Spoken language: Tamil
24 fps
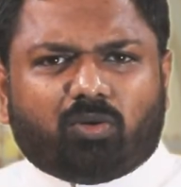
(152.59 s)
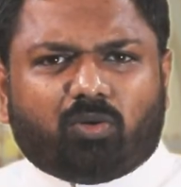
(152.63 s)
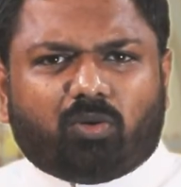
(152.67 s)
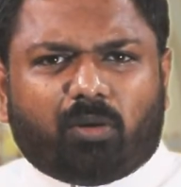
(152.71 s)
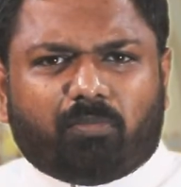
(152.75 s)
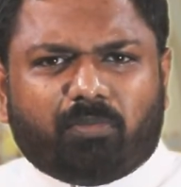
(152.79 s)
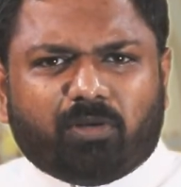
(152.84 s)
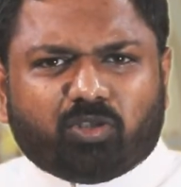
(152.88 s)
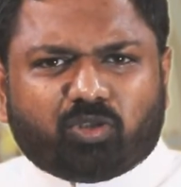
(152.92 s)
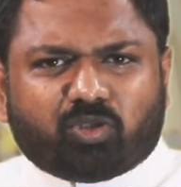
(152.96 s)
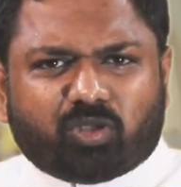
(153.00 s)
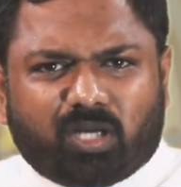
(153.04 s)

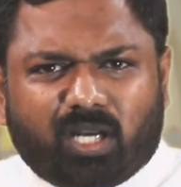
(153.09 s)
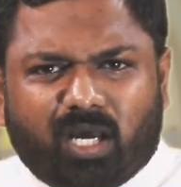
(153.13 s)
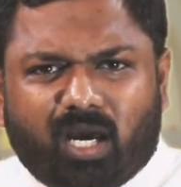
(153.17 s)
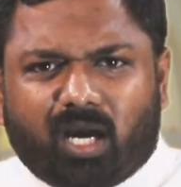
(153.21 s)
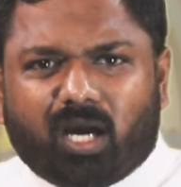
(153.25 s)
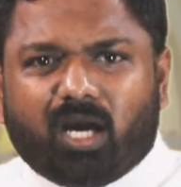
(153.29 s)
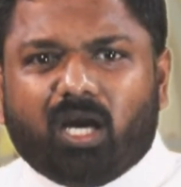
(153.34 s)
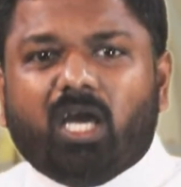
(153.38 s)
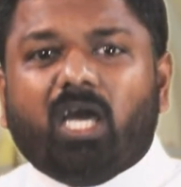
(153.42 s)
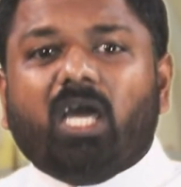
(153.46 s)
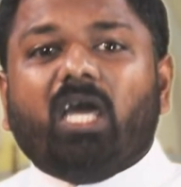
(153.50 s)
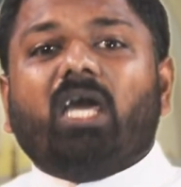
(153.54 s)
கொண்டாடணும் அப்படின்னு
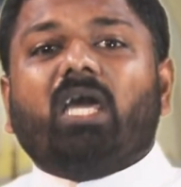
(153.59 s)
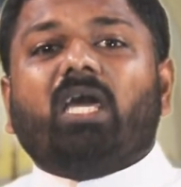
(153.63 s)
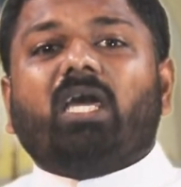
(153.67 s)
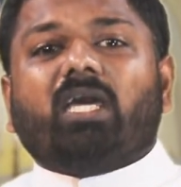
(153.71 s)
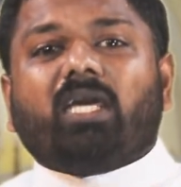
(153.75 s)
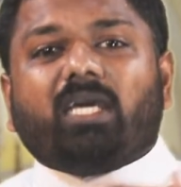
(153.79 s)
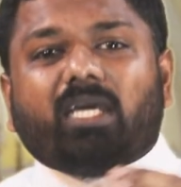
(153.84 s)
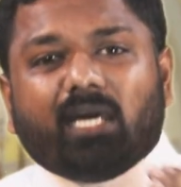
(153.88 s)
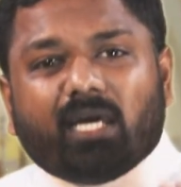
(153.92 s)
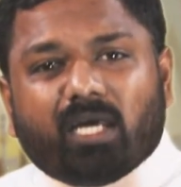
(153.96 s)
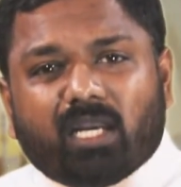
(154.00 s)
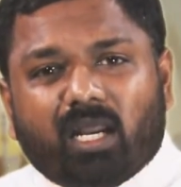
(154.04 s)
சொன்னால்
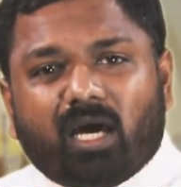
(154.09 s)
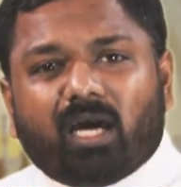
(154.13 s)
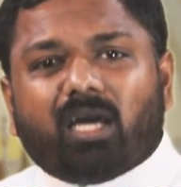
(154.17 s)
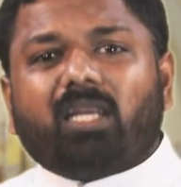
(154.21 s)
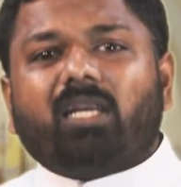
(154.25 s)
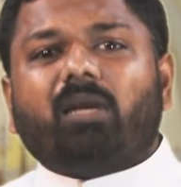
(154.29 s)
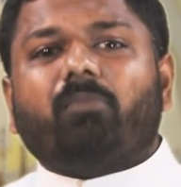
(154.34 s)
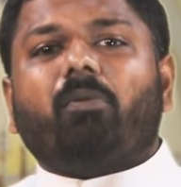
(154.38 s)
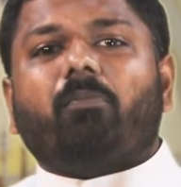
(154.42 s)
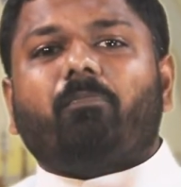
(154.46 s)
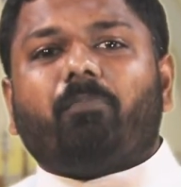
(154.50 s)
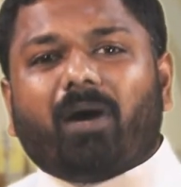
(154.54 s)

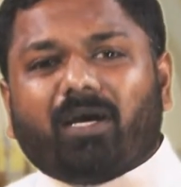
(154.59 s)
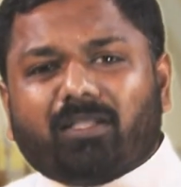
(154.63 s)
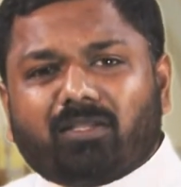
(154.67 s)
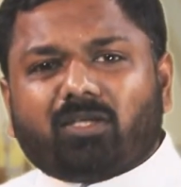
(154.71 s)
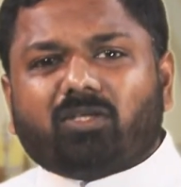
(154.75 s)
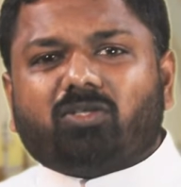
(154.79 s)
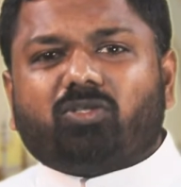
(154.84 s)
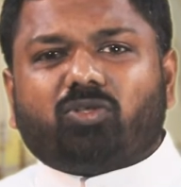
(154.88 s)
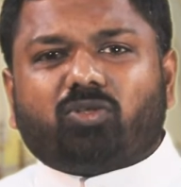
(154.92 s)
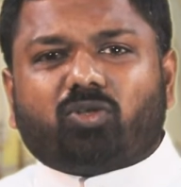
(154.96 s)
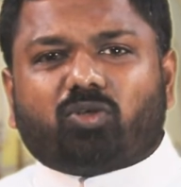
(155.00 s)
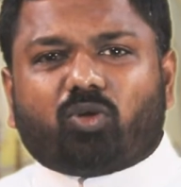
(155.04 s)
ஏன்னா நம்ம
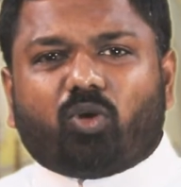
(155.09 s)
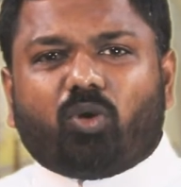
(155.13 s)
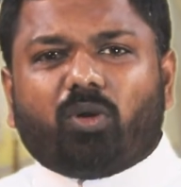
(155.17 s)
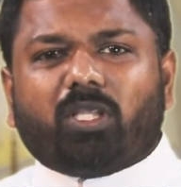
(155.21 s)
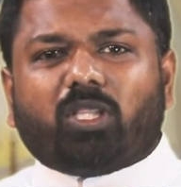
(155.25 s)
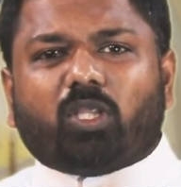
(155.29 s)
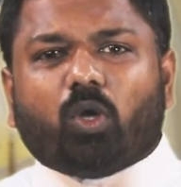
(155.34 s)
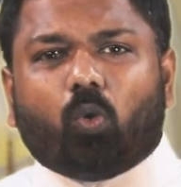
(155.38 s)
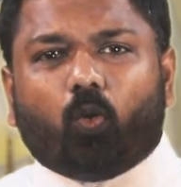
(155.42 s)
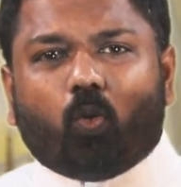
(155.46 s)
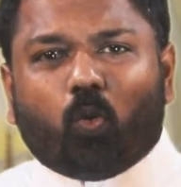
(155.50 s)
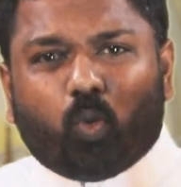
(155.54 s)
பார்த்துக்கிட்டு
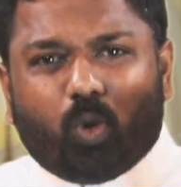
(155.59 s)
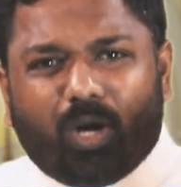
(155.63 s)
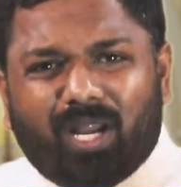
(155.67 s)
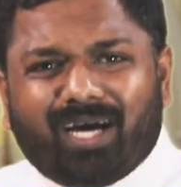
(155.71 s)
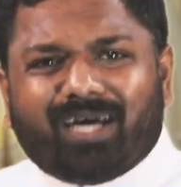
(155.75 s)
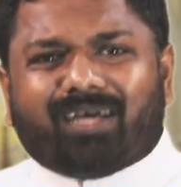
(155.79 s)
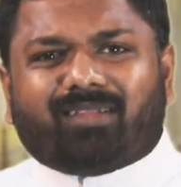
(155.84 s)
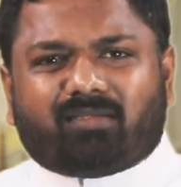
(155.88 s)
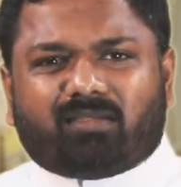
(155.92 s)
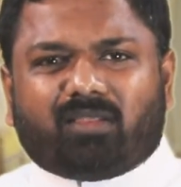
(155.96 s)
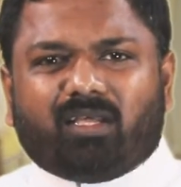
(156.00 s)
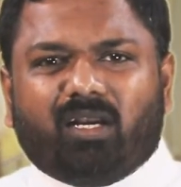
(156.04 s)
இருக்கிறோம் இந்த
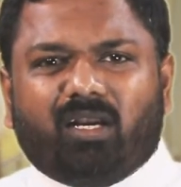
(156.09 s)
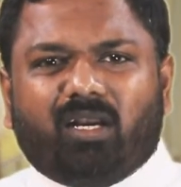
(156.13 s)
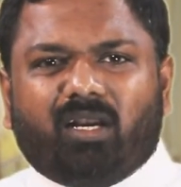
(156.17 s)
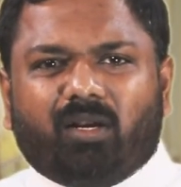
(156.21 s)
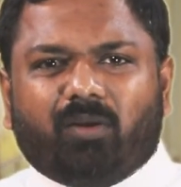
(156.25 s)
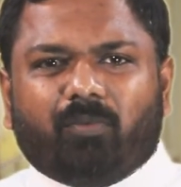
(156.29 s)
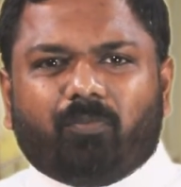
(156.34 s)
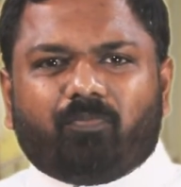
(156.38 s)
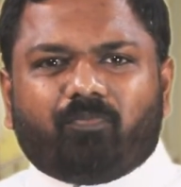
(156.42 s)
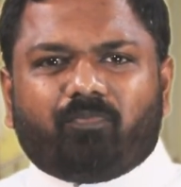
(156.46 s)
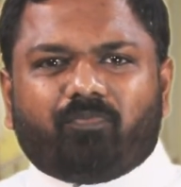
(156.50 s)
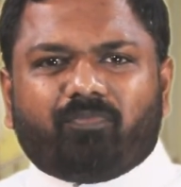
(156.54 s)

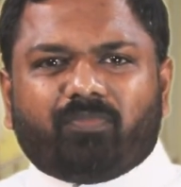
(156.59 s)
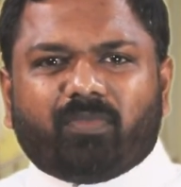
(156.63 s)
உலகத்தில்